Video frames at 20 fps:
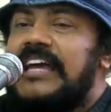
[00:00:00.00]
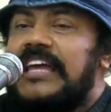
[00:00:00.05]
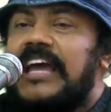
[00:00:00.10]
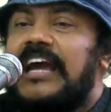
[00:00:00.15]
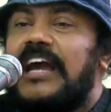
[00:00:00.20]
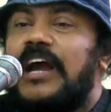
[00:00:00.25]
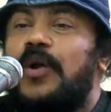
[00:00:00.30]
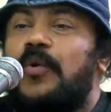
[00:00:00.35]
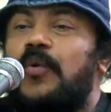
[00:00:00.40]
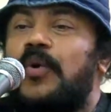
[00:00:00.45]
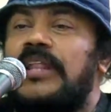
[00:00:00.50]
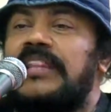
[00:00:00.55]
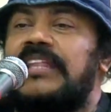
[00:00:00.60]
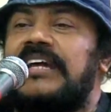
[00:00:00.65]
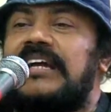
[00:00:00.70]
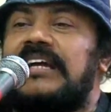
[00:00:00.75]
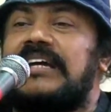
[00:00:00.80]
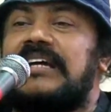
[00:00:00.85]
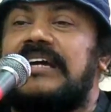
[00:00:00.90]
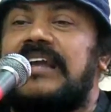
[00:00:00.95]
எங்கள்
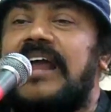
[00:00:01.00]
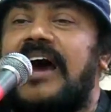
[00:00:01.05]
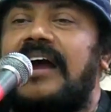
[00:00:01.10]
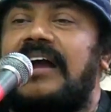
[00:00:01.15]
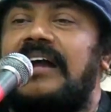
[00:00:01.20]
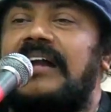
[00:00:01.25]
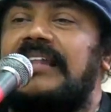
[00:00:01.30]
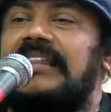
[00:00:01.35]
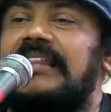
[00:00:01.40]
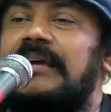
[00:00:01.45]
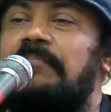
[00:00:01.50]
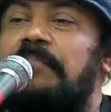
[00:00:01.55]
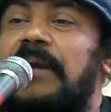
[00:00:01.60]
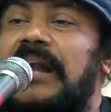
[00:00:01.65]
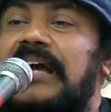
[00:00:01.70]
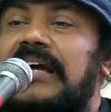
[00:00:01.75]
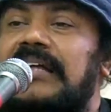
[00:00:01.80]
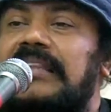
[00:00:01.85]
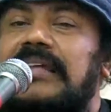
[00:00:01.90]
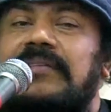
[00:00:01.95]
குழந்தைகளுக்கு நாங்கள் இந்த
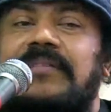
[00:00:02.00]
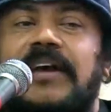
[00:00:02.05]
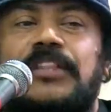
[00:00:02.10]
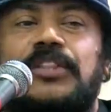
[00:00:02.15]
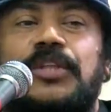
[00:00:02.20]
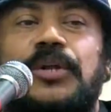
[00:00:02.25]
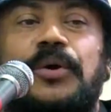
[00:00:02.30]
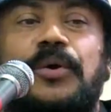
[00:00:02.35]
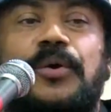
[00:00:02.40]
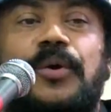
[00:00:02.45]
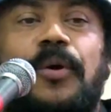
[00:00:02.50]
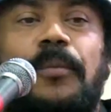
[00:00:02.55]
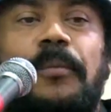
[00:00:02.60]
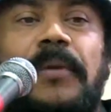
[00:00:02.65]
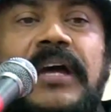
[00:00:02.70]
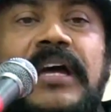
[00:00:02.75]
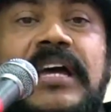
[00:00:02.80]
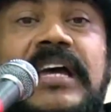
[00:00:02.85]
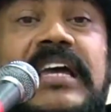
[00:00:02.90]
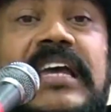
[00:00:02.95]
பழக்கத்தை வைத்திருக்கிறோம்
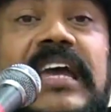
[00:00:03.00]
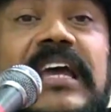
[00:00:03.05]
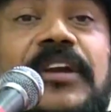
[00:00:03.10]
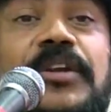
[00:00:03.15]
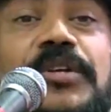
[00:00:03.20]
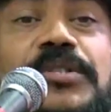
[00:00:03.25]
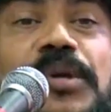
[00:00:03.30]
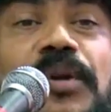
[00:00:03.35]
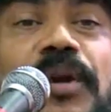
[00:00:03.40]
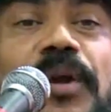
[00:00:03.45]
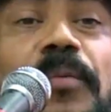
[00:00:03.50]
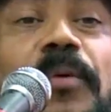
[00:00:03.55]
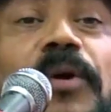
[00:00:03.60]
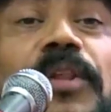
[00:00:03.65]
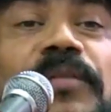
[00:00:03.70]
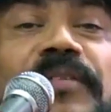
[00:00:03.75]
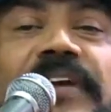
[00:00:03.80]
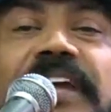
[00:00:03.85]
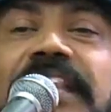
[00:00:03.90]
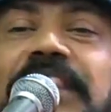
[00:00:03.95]
என்று
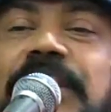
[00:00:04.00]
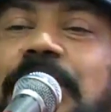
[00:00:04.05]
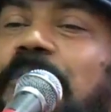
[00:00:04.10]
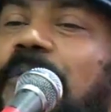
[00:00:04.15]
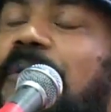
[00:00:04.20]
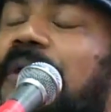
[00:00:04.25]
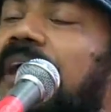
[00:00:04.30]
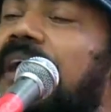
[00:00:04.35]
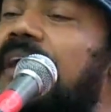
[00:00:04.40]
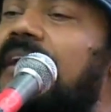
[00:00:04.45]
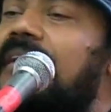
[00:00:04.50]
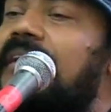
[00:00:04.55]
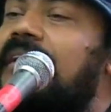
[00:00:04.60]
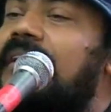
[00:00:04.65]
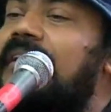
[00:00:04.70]
சொன்னபோது வியந்து போனேன்